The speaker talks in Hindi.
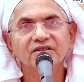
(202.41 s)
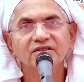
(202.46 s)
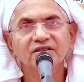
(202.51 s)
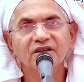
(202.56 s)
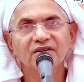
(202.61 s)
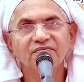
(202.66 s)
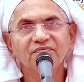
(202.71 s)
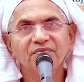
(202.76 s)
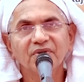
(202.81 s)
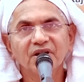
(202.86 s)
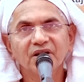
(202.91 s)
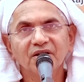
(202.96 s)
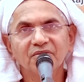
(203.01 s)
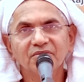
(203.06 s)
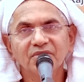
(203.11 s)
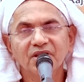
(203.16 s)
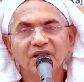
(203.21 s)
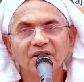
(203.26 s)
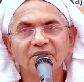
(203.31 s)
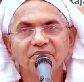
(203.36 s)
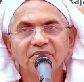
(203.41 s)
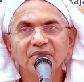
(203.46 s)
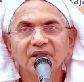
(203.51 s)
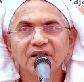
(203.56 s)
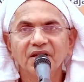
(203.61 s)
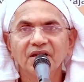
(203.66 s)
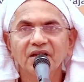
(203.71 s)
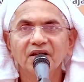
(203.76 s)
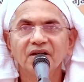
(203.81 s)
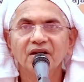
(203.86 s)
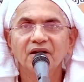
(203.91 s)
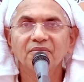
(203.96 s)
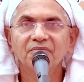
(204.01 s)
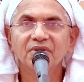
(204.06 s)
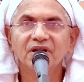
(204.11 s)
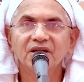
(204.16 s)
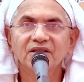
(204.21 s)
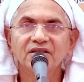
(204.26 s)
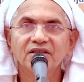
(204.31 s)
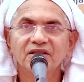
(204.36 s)
जब परम धाम में हम
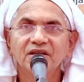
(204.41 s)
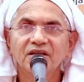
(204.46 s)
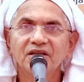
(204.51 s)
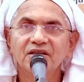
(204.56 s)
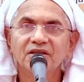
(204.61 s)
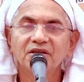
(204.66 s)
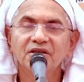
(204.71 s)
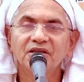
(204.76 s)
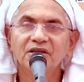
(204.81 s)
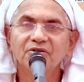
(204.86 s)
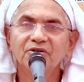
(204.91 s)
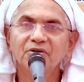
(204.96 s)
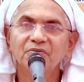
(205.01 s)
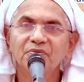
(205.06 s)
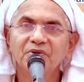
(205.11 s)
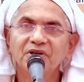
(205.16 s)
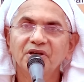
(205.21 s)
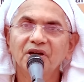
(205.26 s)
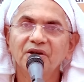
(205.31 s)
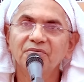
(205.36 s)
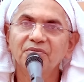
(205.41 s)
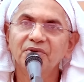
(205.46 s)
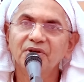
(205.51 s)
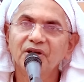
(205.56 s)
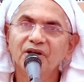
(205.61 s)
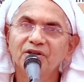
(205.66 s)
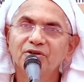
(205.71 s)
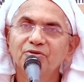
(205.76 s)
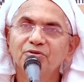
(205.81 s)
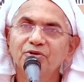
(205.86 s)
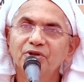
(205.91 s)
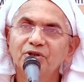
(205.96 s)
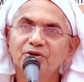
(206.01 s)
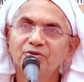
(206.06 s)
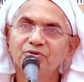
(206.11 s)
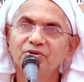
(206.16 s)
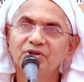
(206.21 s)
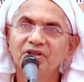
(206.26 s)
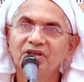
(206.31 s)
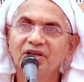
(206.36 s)
कहते हैं कि केवल पिया पिया तु ही
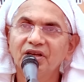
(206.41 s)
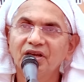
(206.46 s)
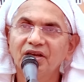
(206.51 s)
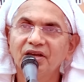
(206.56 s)
ही